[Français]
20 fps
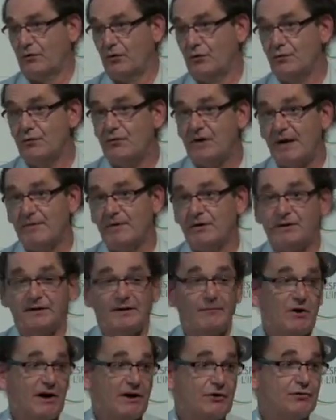renouvelables et
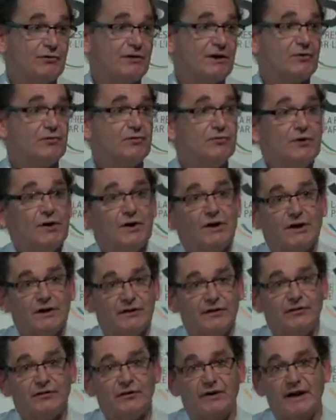notamment la chute des coûts
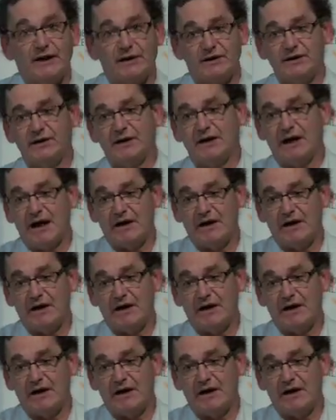des solaires qui,